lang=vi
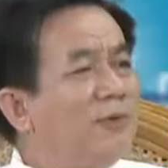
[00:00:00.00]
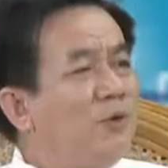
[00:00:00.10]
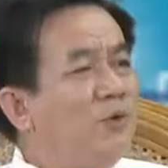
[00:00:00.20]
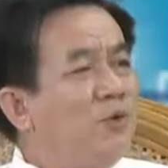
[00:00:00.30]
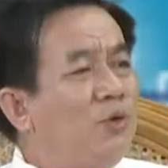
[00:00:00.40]

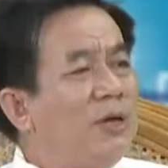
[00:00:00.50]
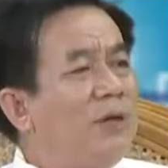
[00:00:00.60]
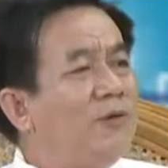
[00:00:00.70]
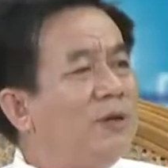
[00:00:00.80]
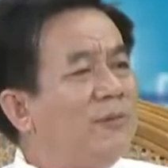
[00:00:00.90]
uống thuốc cái
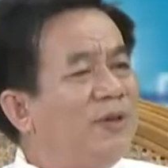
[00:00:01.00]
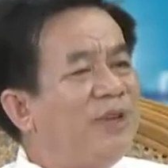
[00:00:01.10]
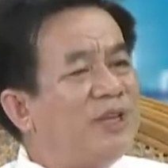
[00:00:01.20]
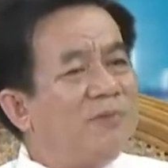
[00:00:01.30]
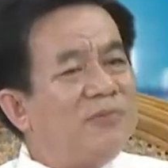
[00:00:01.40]
liều lượng bởi
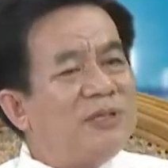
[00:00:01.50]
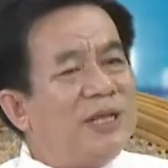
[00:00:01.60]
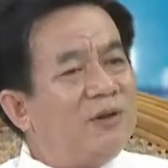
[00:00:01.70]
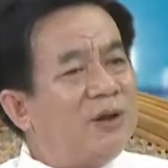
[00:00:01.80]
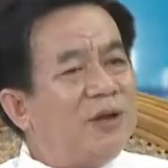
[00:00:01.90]
vì trong
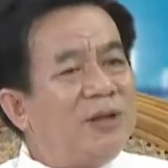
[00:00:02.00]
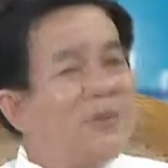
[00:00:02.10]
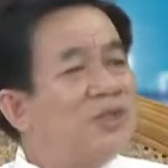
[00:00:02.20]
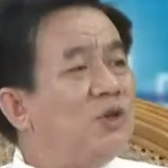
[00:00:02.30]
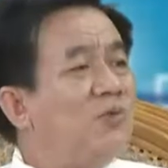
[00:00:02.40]
giai đoạn đó
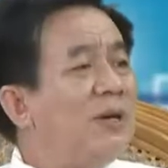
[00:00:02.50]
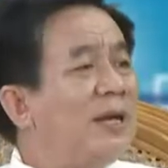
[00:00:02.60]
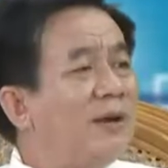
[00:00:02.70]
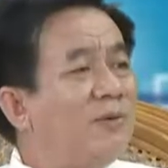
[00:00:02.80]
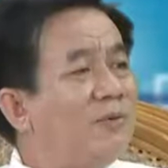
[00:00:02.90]
bệnh nhân sốt rất
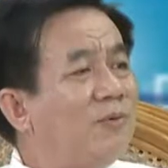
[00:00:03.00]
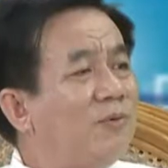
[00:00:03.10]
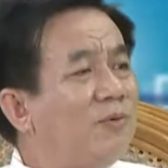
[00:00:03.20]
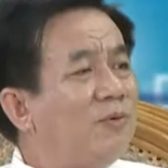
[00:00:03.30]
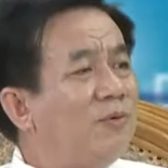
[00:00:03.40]
cao
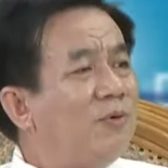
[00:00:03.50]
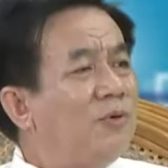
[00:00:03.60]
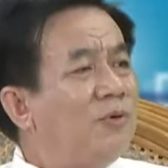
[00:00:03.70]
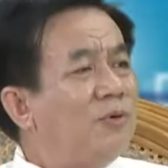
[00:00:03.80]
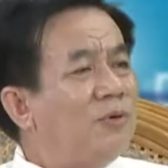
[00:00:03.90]

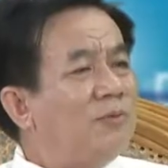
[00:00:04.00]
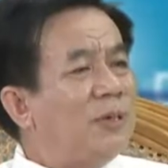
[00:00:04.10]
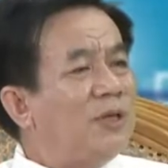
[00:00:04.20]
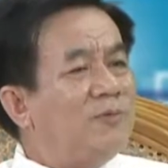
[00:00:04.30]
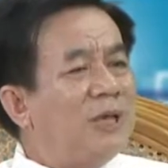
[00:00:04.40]

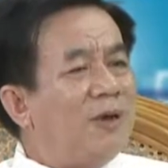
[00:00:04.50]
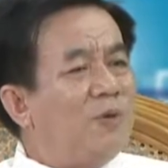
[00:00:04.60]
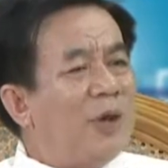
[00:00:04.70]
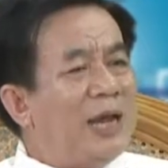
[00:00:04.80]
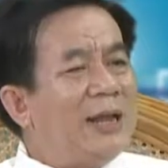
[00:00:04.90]
và chúng ta
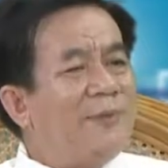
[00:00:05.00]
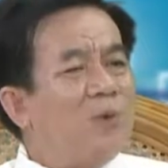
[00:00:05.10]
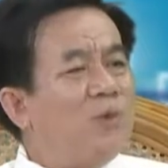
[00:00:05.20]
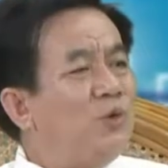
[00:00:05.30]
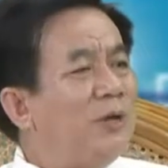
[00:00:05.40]
quá làm
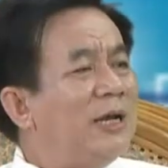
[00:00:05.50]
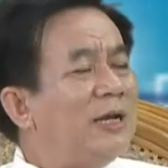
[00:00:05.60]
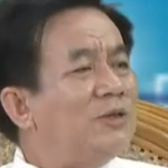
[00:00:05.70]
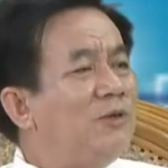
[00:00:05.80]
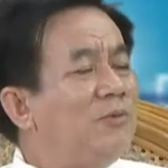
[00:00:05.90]
dụng thuốc
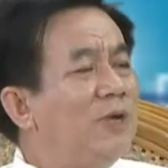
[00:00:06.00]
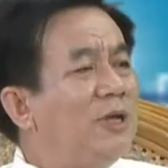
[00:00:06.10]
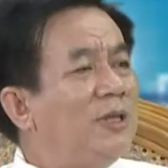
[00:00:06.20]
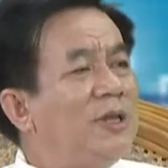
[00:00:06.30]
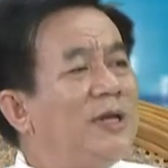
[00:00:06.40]
hạ sốt
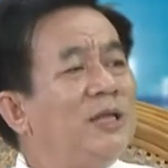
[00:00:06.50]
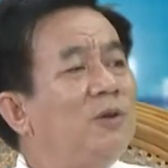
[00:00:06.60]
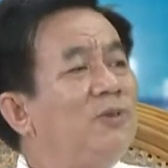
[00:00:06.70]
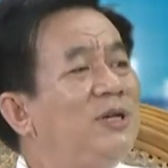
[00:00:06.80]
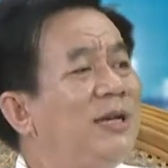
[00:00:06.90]
thì nó gây
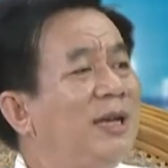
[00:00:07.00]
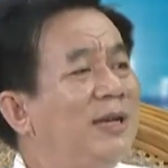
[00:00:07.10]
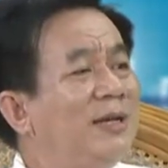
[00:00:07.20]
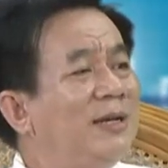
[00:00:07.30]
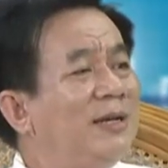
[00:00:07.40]
tổn thương gan
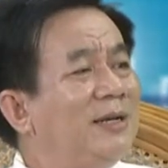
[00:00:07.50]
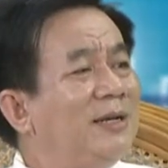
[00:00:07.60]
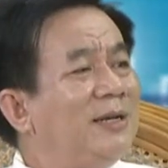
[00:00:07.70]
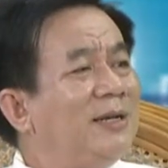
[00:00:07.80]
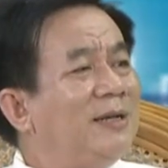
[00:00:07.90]
ừ,
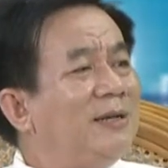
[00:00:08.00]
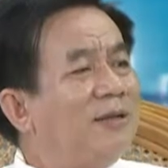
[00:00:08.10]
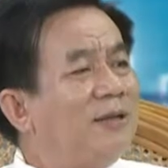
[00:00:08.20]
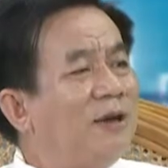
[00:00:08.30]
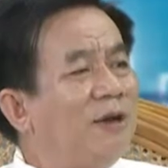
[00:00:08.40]
dạ nên
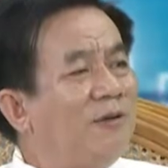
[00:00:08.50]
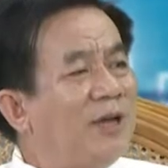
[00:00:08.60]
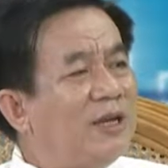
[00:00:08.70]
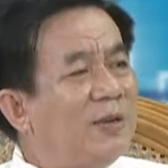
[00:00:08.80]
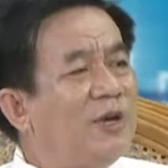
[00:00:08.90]
vâng. còn à.
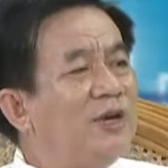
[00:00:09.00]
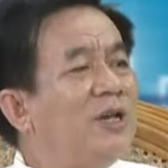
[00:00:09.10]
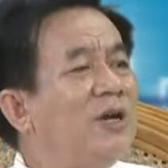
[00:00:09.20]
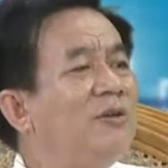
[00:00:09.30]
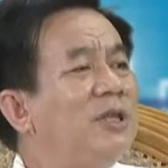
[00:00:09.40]
phải có một hướng
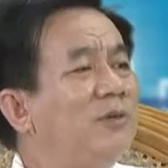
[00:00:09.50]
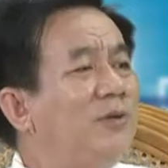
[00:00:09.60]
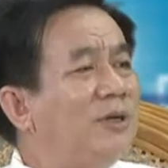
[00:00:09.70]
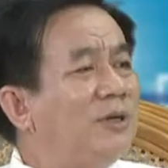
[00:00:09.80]
dẫn của thầy thuốc